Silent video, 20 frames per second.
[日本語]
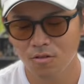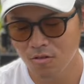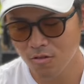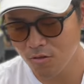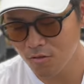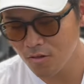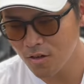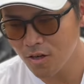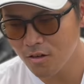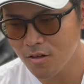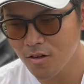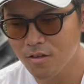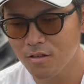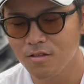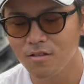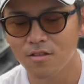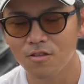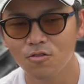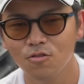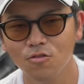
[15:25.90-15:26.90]
収穫がで
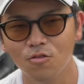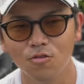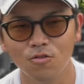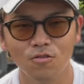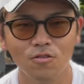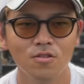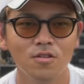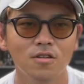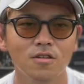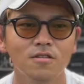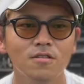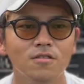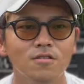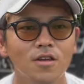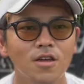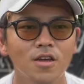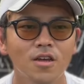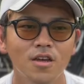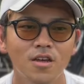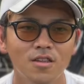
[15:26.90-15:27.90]
すねちょっと遅いんですよ
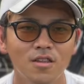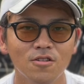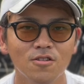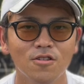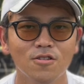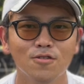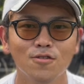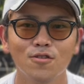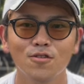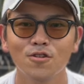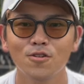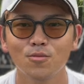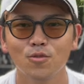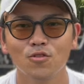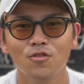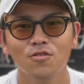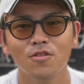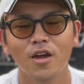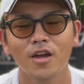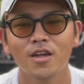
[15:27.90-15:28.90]
ねなのでそれよりも
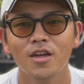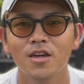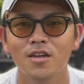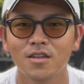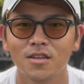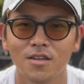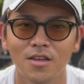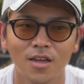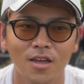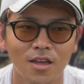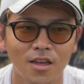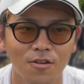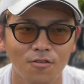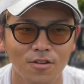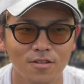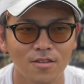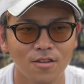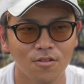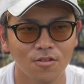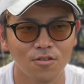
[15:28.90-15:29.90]
ちょっと早い、えー、
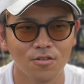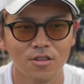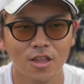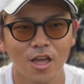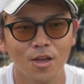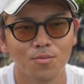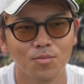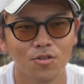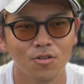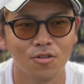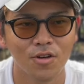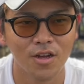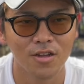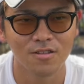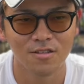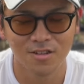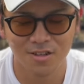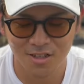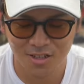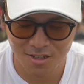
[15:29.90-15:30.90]
早生のタイプの
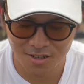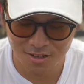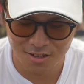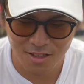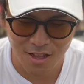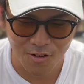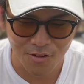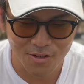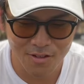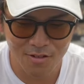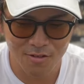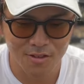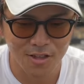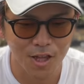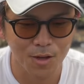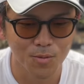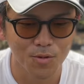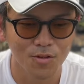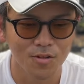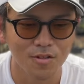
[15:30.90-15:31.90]
ハスに似た早生の
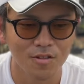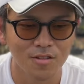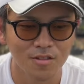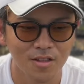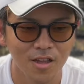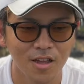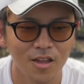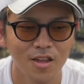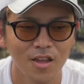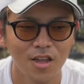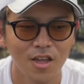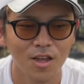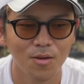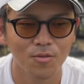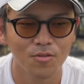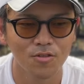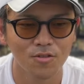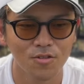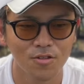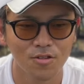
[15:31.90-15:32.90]
タイプのですね
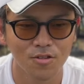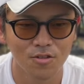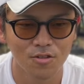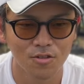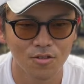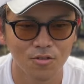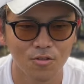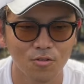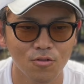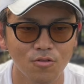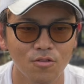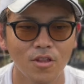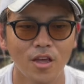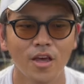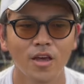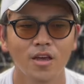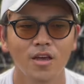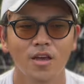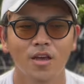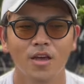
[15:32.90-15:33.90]
ものを作るっていうこと
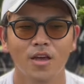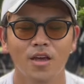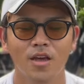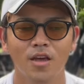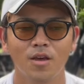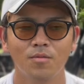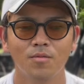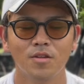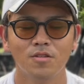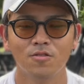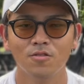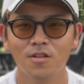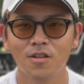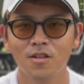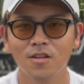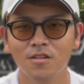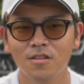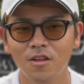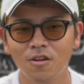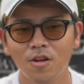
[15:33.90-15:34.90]
で、えー、まあ、それで
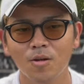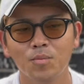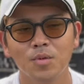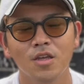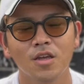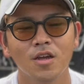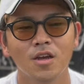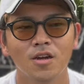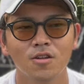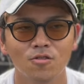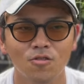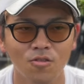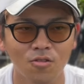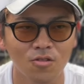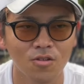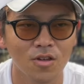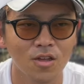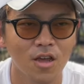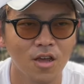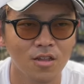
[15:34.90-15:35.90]
できたのがピンカートン、
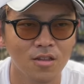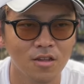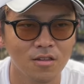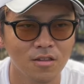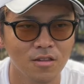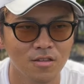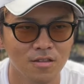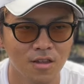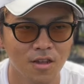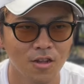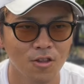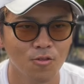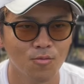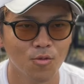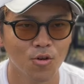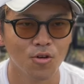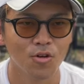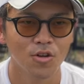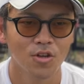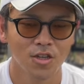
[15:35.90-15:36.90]
えー、なんですけれど
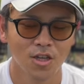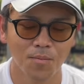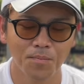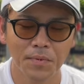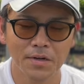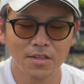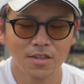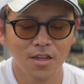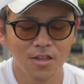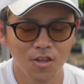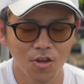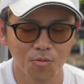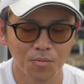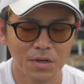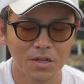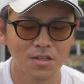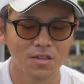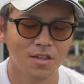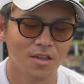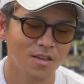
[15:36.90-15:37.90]
もやっぱり種を
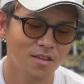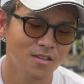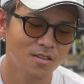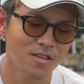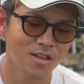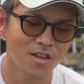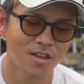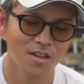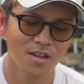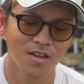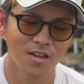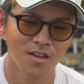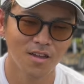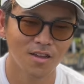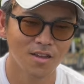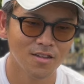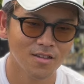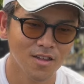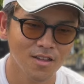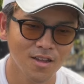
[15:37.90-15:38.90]
まいてで、
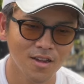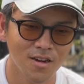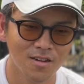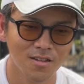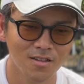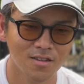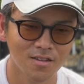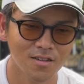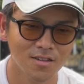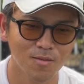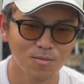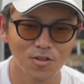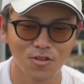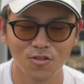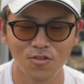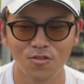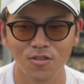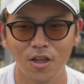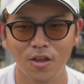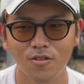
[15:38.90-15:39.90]
え種から出てきた未
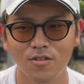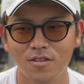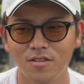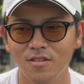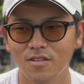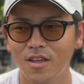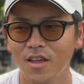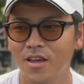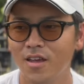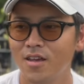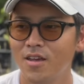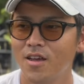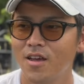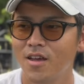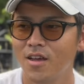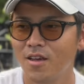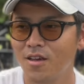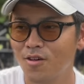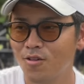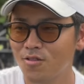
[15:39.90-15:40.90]
生苗をですね、
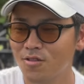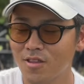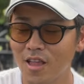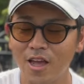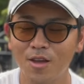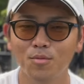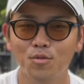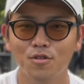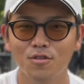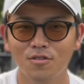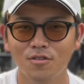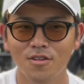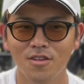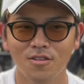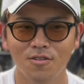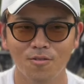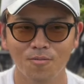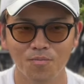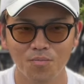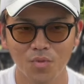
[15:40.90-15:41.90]
え大木の木
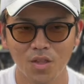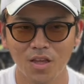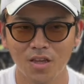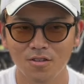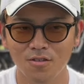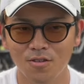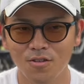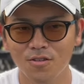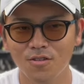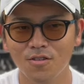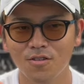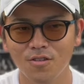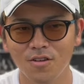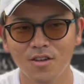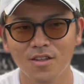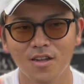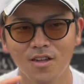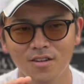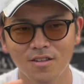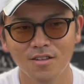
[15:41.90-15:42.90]
の、えそれぞれの
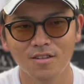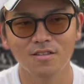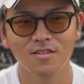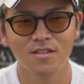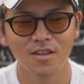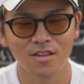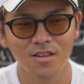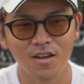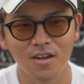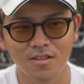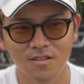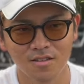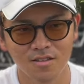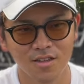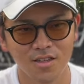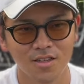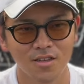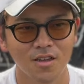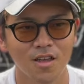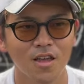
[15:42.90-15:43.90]
枝にですね高継
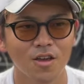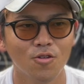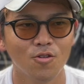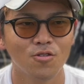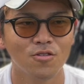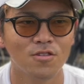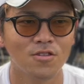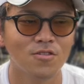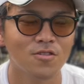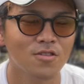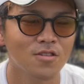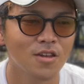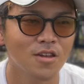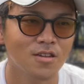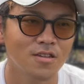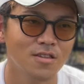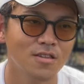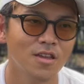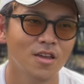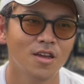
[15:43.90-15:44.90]
ぎ、え更新をして
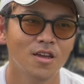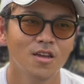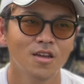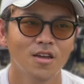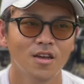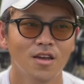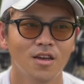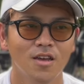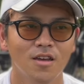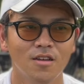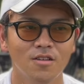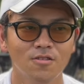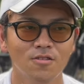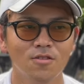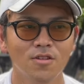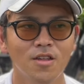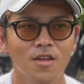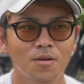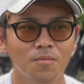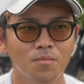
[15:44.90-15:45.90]
いって、えそ
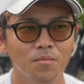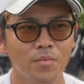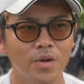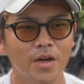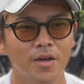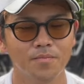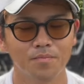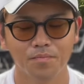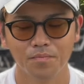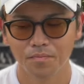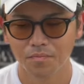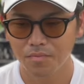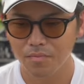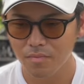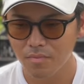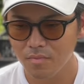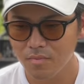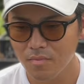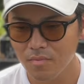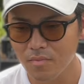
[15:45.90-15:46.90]
れでまあ
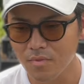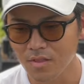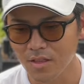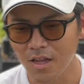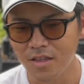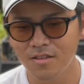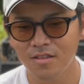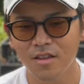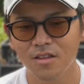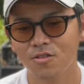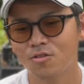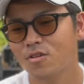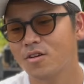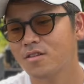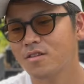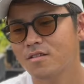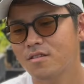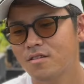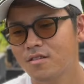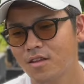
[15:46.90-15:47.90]
何千とか
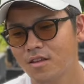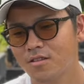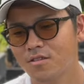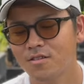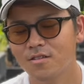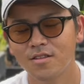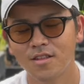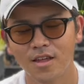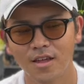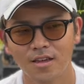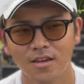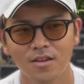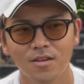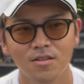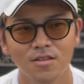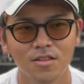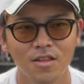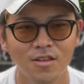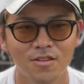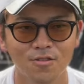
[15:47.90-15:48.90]
ですね継いで
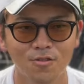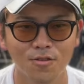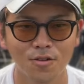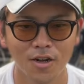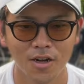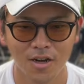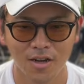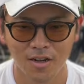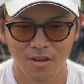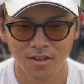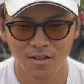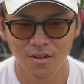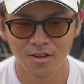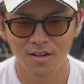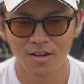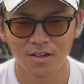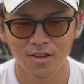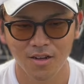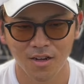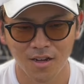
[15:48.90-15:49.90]
でそこから
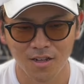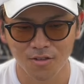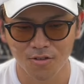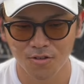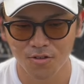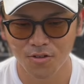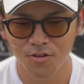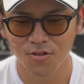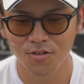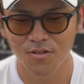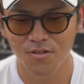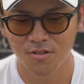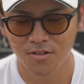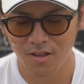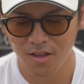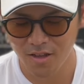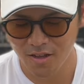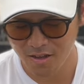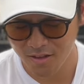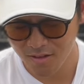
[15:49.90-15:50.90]
あの両、
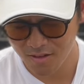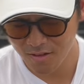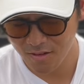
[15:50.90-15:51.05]
え